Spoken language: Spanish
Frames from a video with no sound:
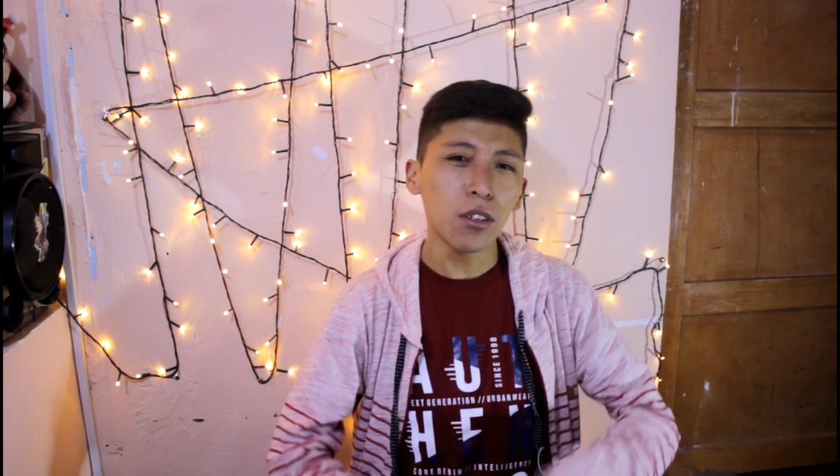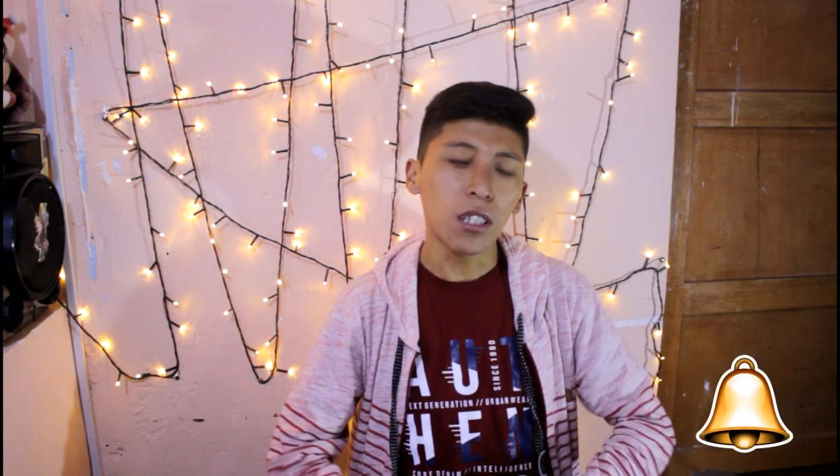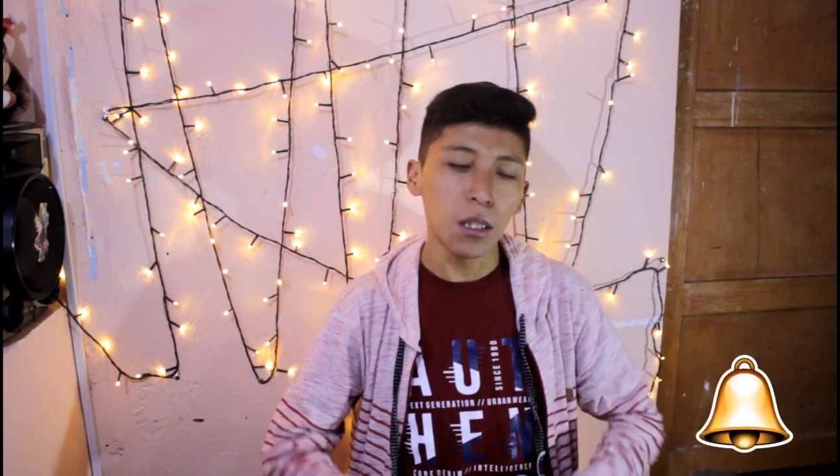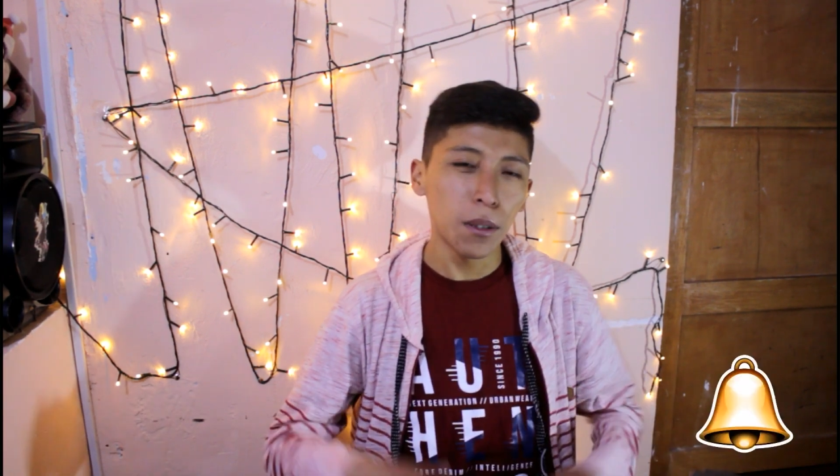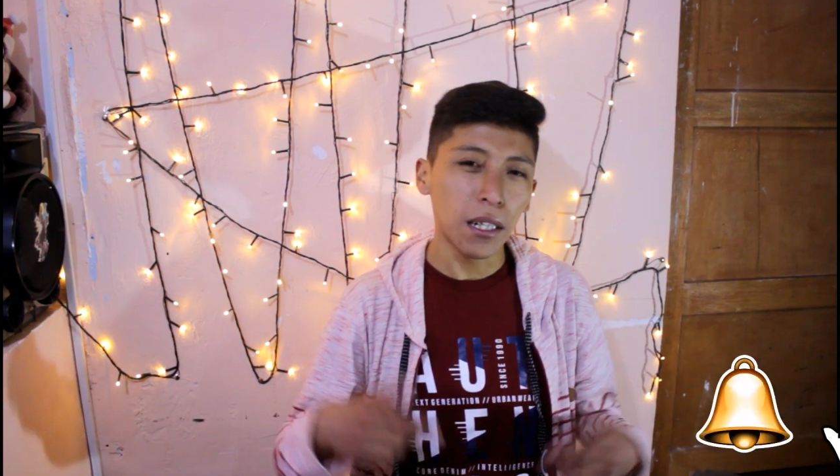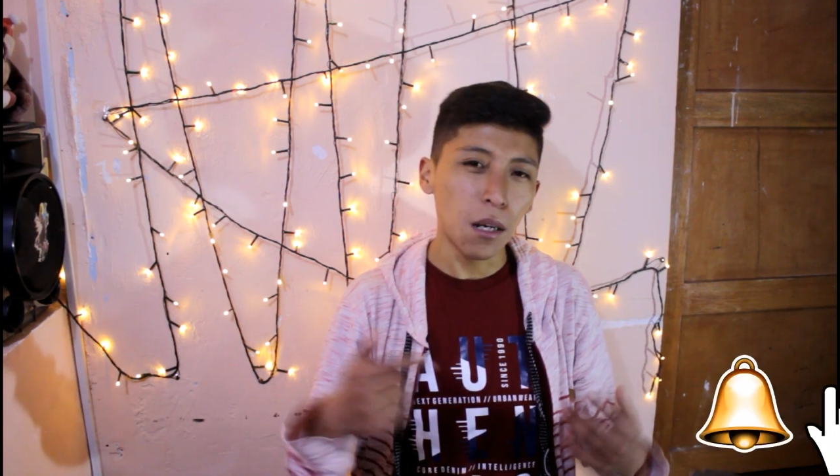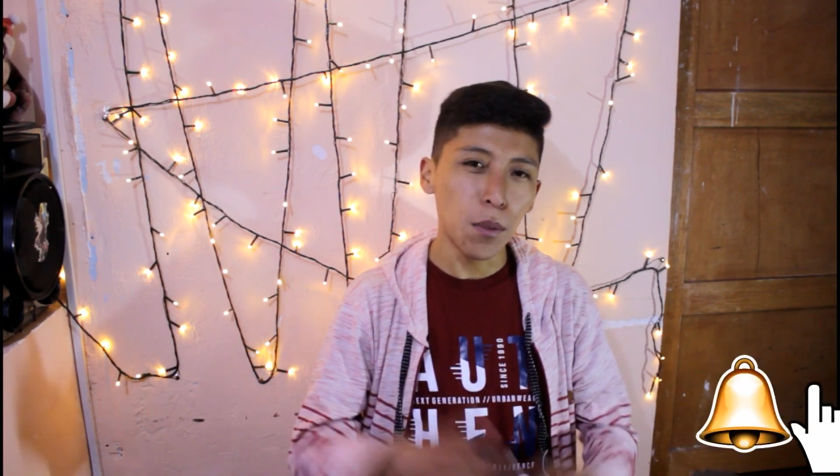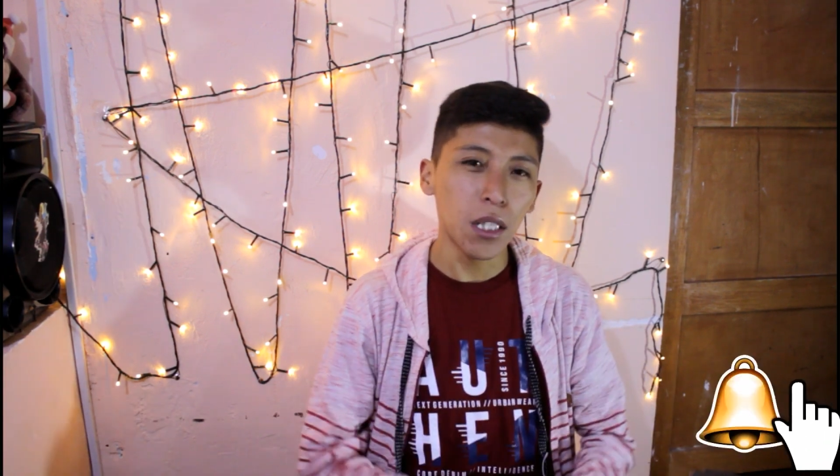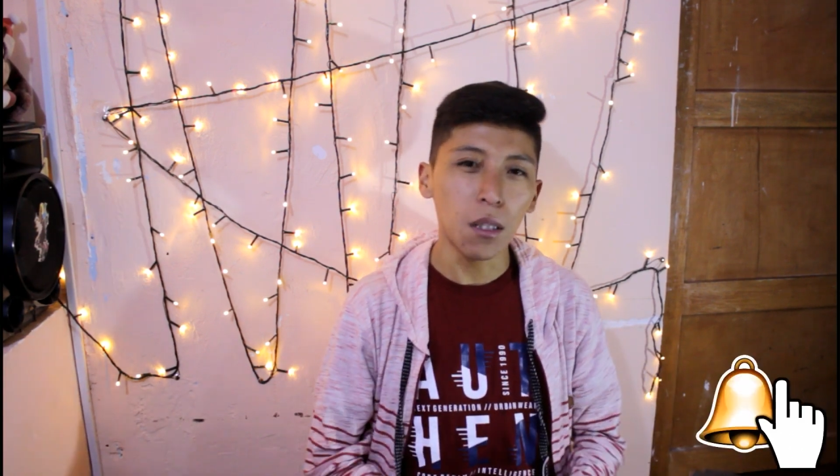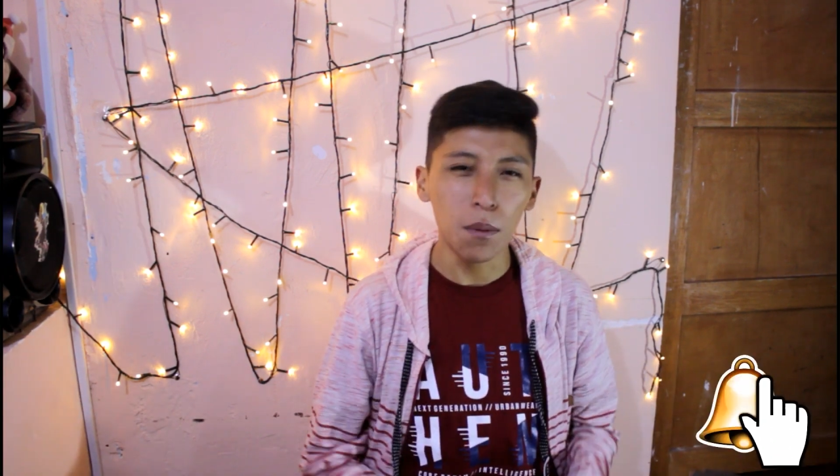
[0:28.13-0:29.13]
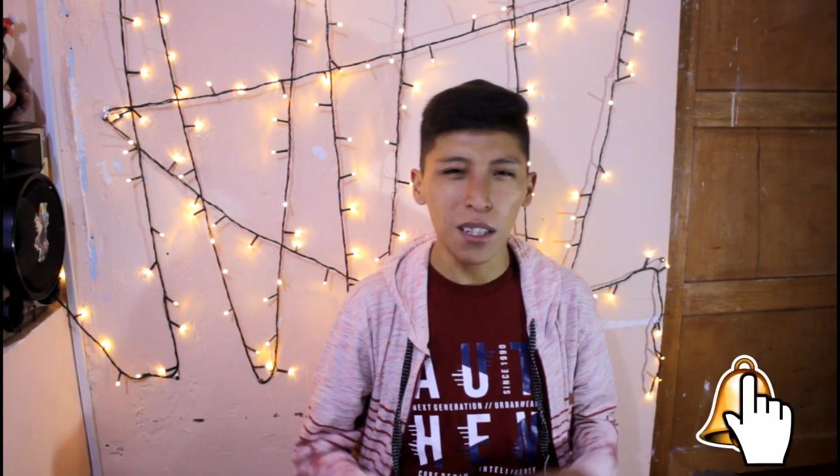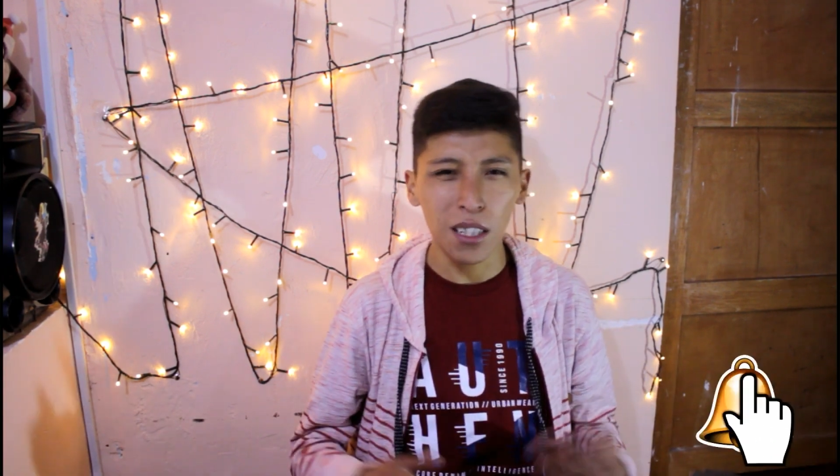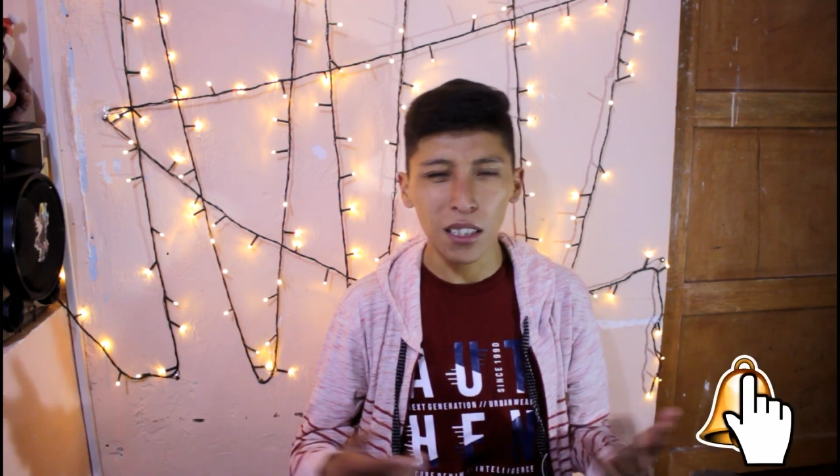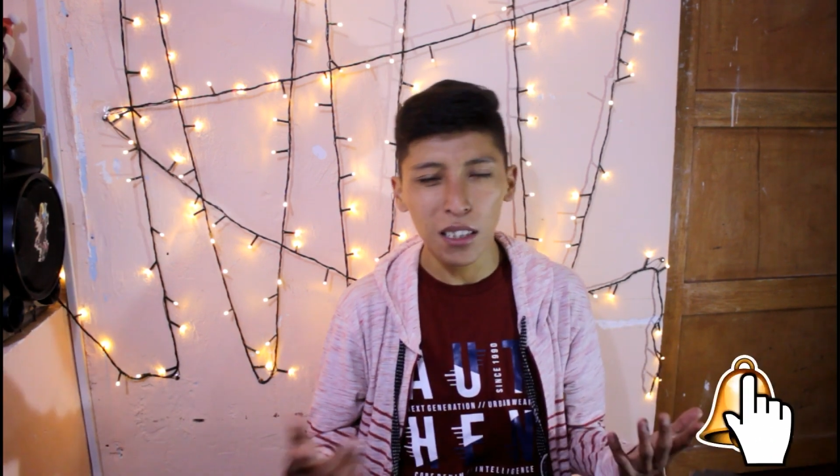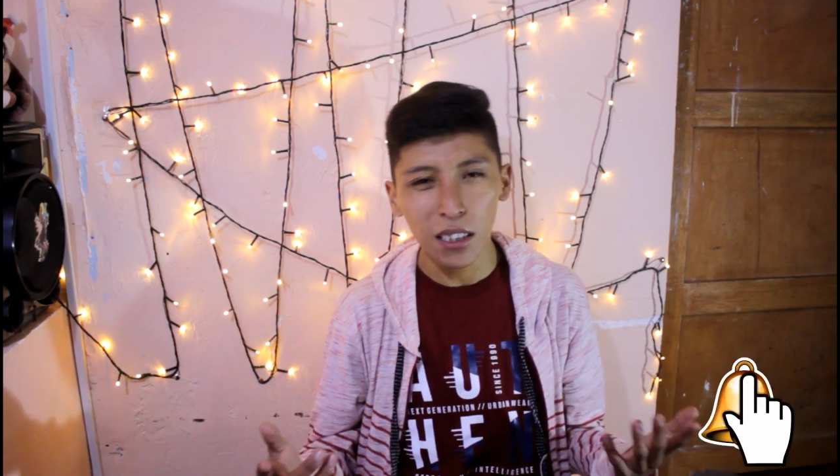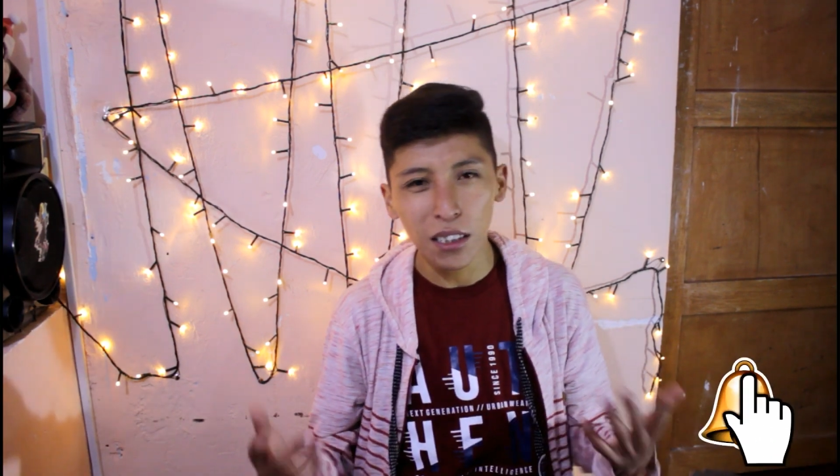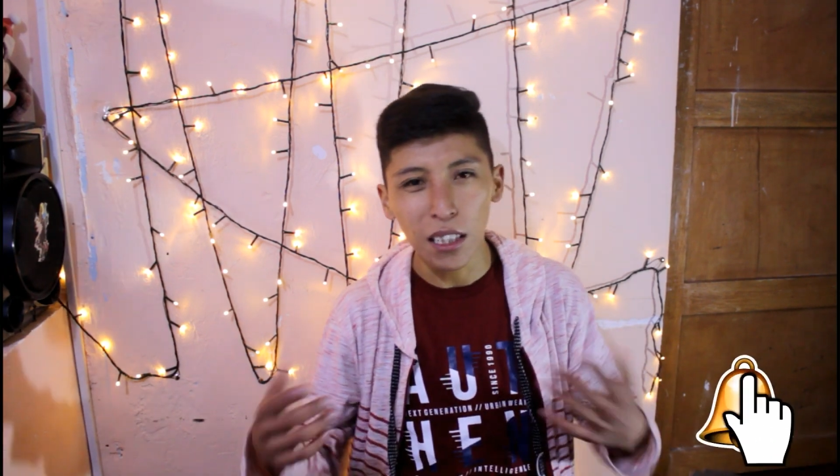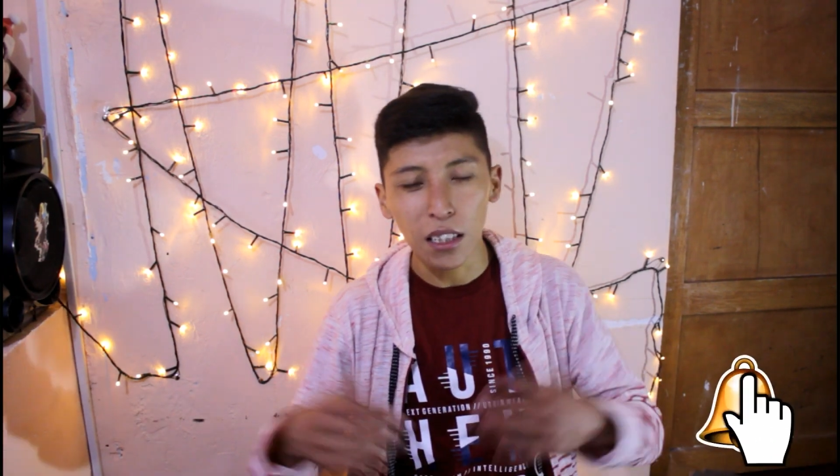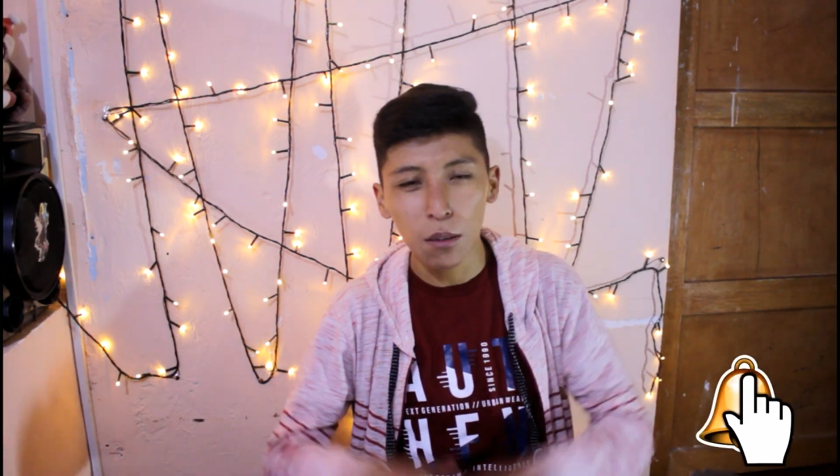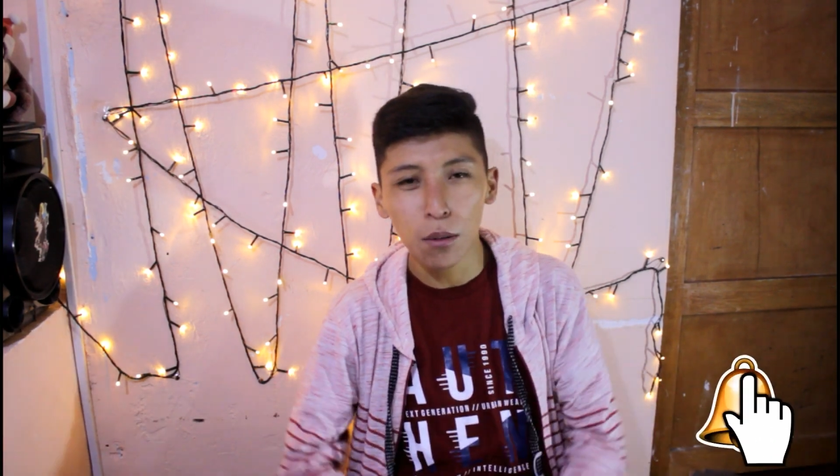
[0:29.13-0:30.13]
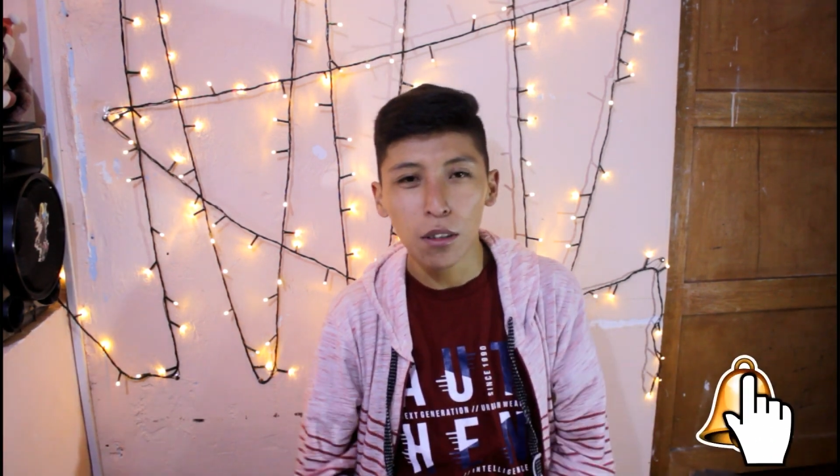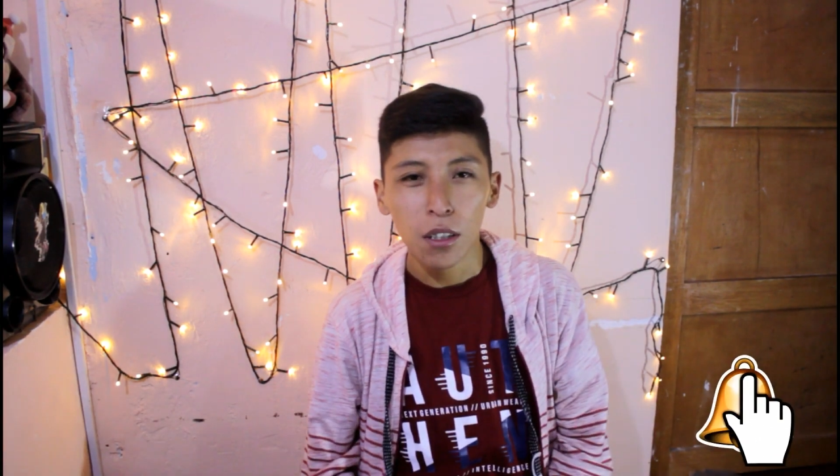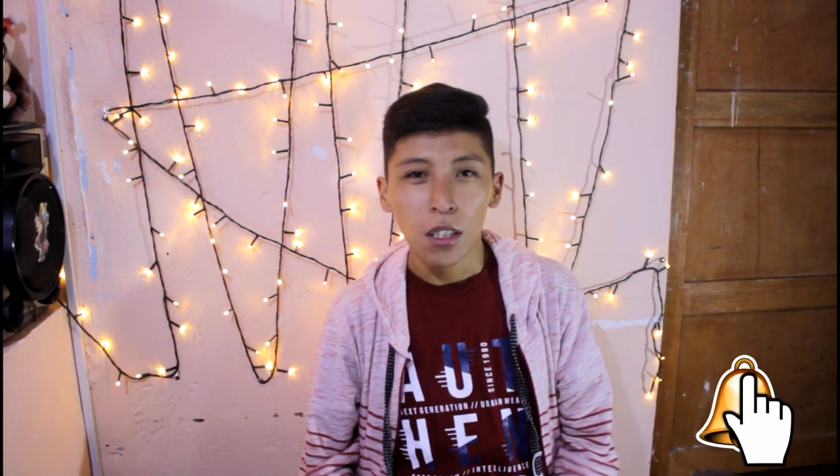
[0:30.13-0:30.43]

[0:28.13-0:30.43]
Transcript: que actives la campanita para que si estés activo